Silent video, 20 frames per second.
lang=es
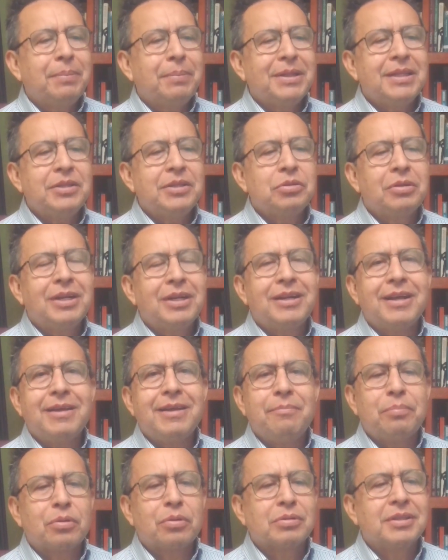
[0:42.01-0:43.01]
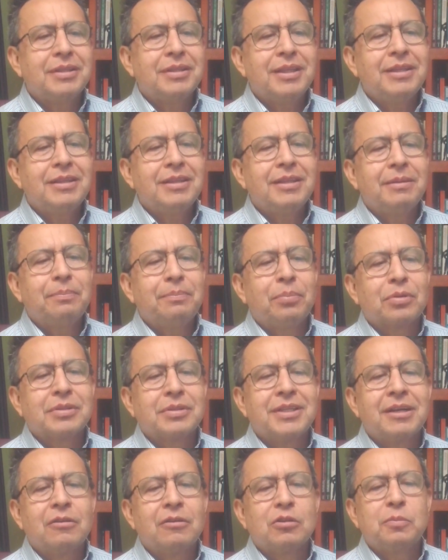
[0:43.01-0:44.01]
que la petición era
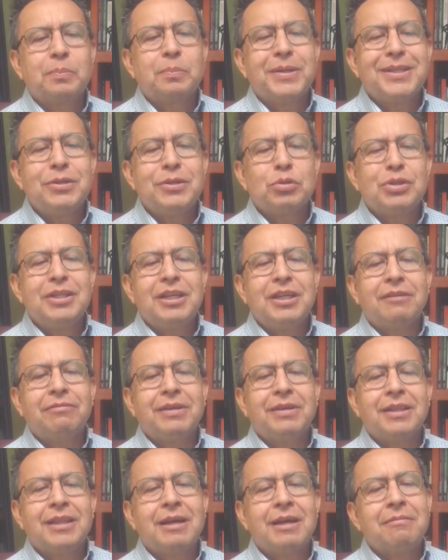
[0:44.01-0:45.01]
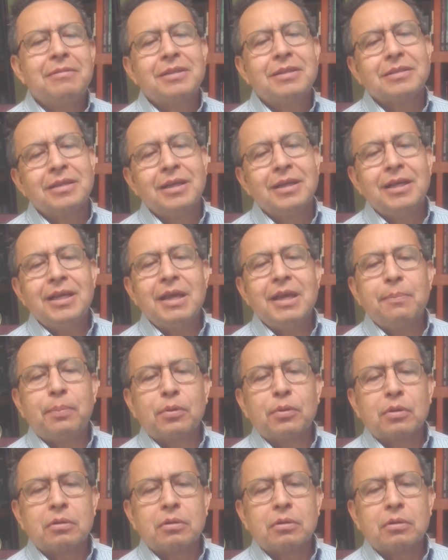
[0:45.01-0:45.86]
improcedente por ser los predios inafectables